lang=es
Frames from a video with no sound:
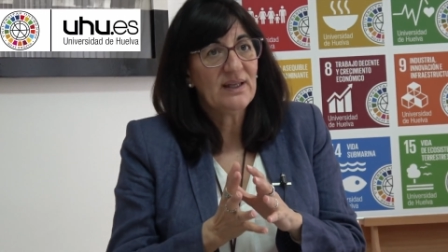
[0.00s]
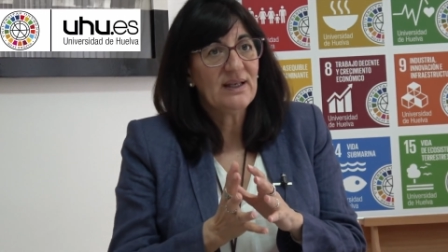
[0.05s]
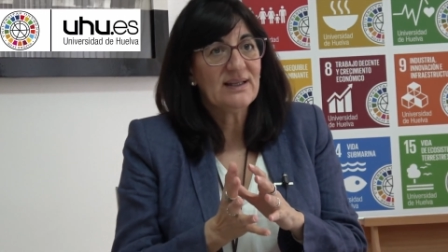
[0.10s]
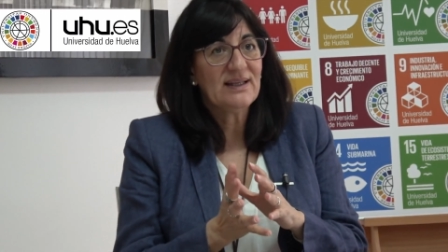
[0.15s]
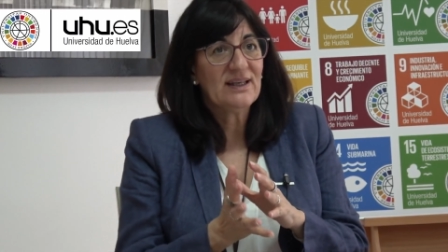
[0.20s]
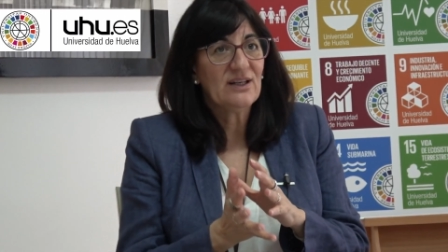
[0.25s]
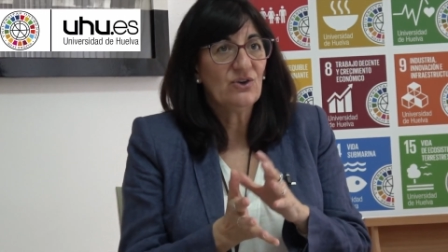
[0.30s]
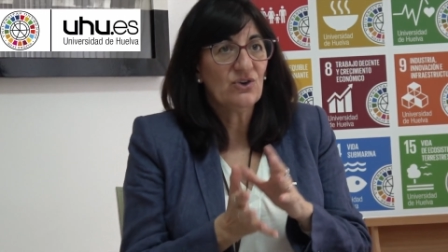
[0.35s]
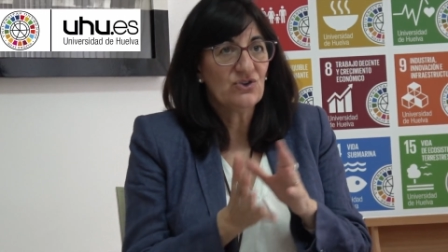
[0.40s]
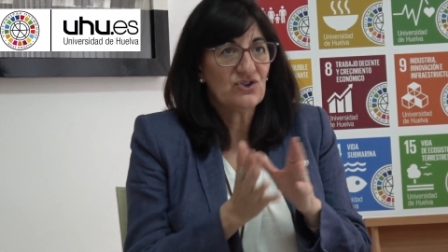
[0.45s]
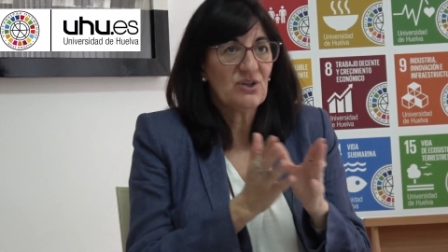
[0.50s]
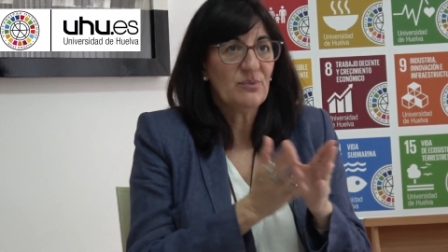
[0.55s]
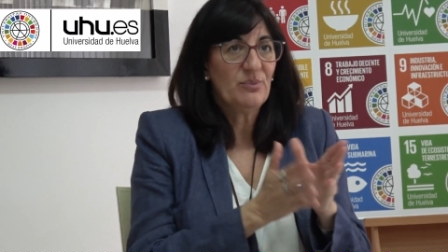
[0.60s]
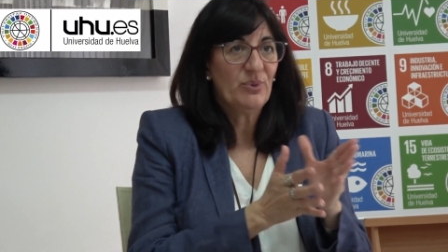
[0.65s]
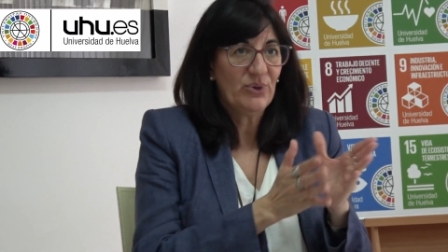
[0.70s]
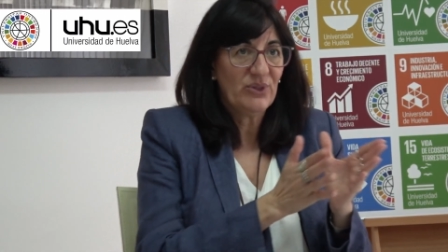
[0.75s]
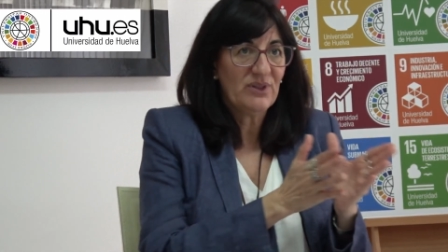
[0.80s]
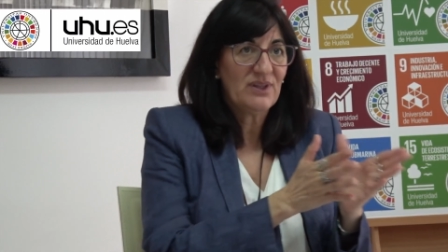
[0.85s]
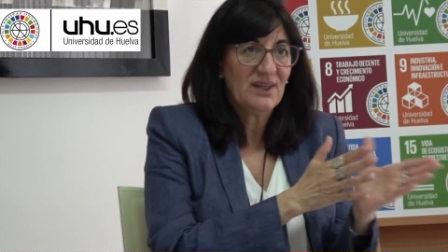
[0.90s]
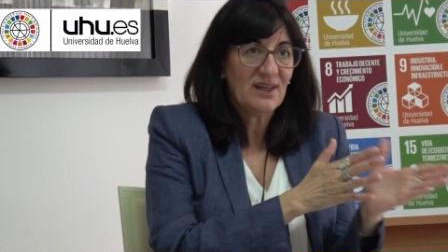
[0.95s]
el que no se
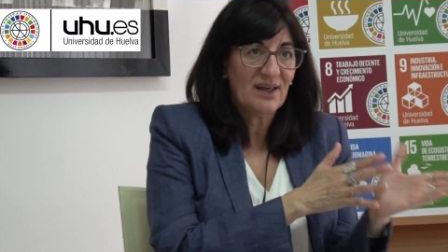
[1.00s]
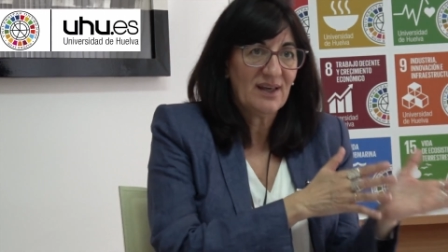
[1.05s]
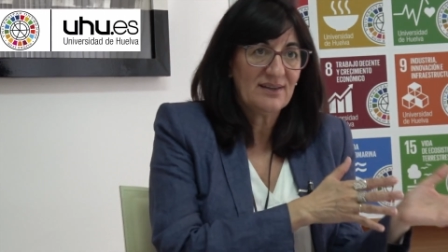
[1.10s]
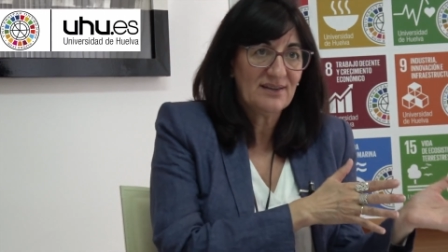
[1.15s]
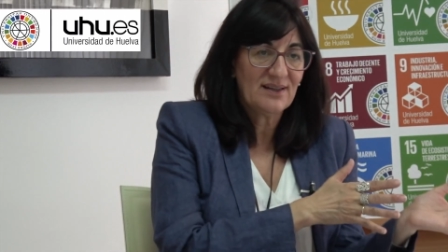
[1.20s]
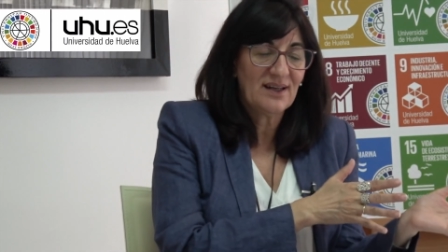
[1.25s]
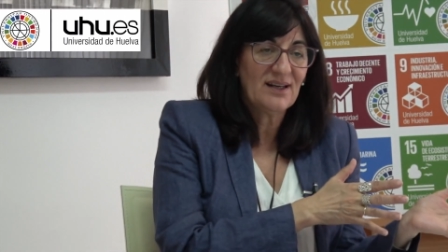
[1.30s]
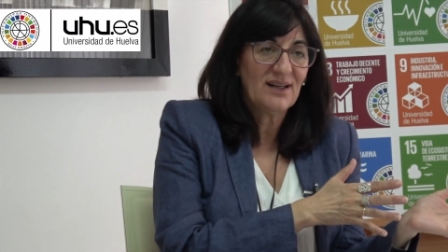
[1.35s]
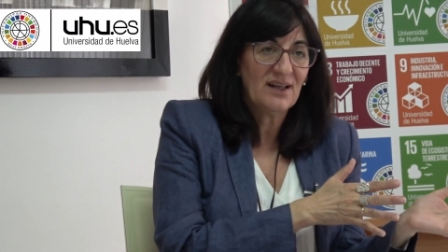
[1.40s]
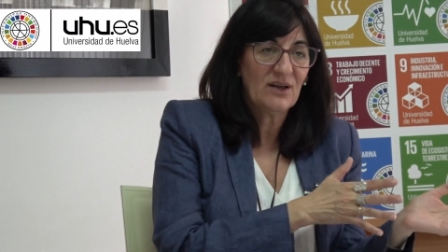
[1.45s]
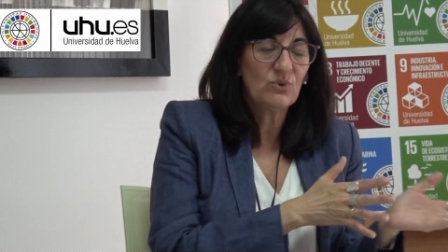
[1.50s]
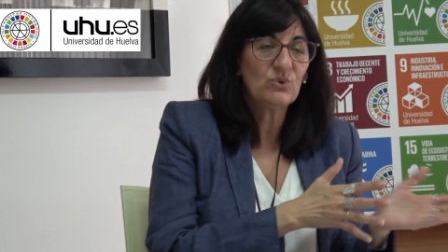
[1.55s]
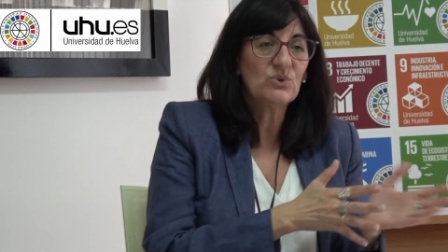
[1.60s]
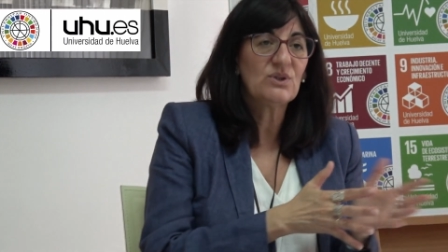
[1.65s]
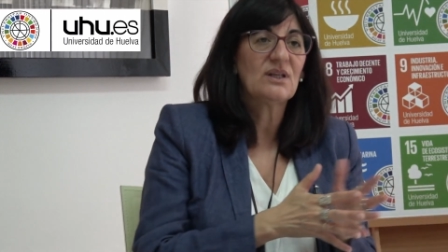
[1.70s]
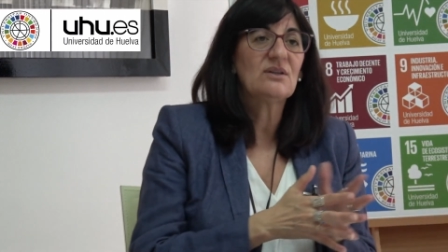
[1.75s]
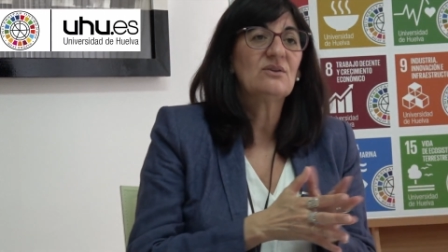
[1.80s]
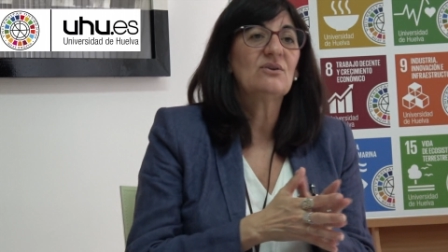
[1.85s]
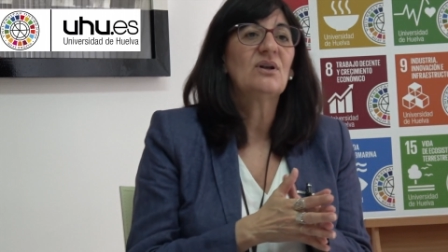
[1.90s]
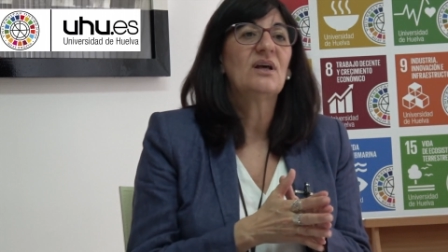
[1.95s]
podía estar
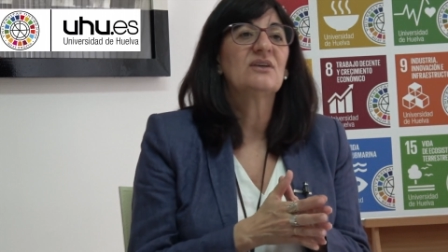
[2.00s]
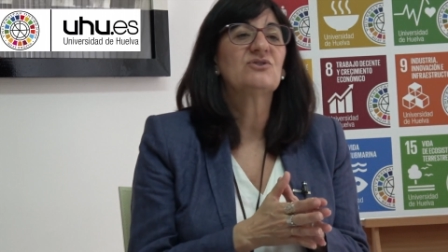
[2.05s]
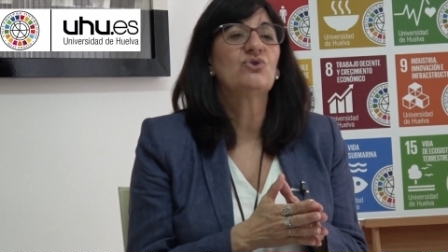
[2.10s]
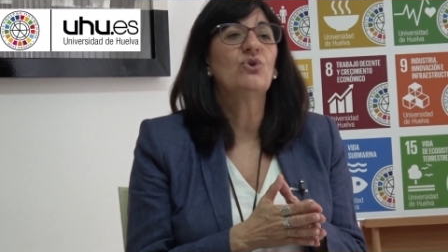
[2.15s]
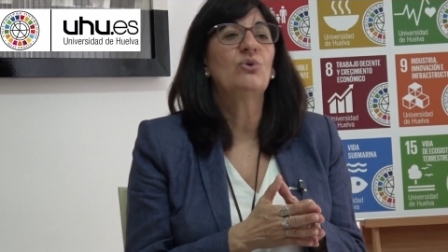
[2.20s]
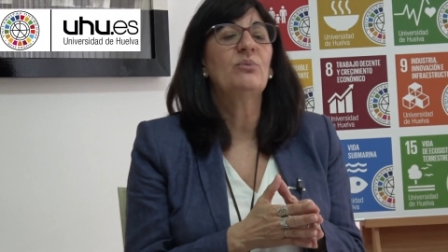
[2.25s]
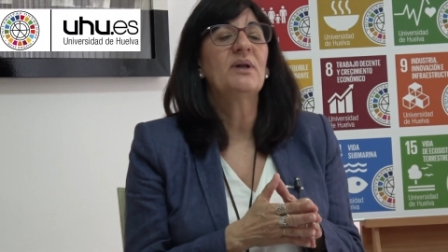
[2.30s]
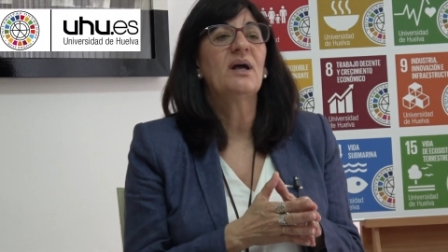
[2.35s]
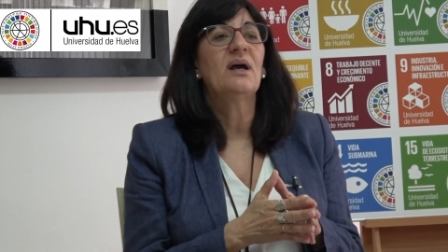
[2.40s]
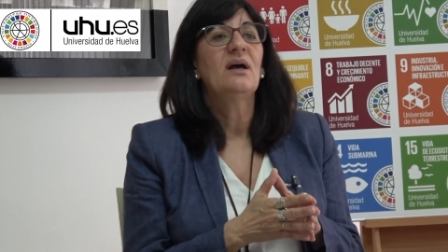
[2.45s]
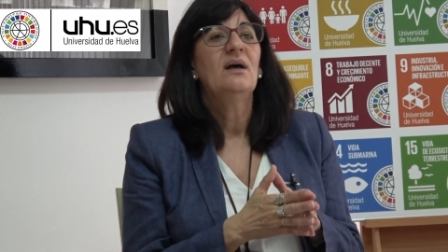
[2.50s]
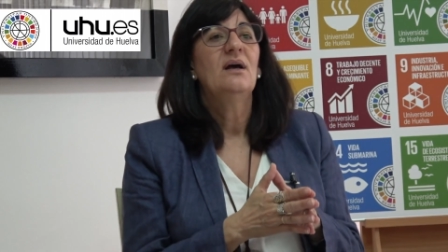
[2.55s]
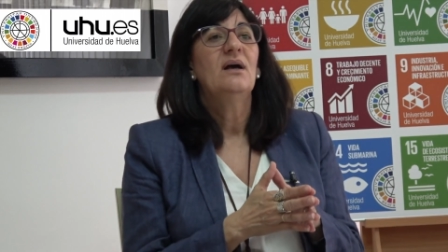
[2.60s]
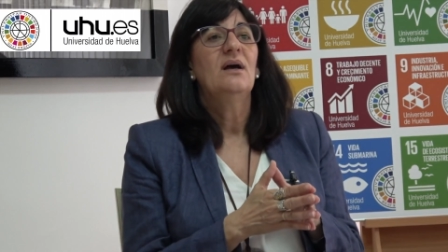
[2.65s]
ejecutando las obras